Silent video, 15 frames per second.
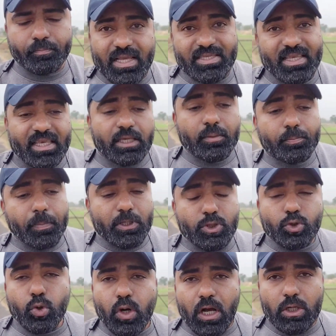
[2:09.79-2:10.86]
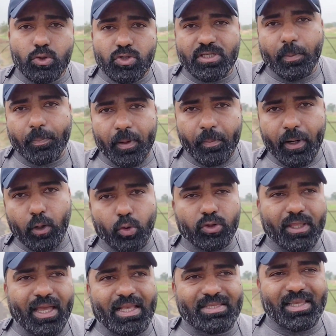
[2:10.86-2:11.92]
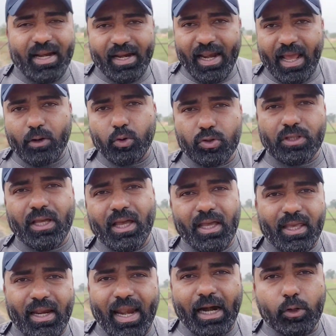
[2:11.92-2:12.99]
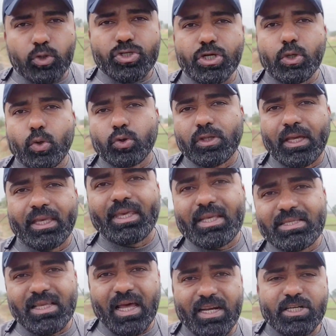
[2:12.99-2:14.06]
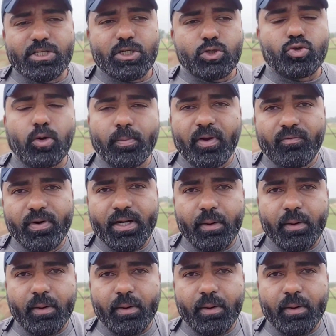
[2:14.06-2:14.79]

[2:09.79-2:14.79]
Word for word: जैसे कि बच्चों का जो सप्लीमेंट होता है सेरेलैक होता है या लैक्टोजन होता है ये सारी चीज़ों में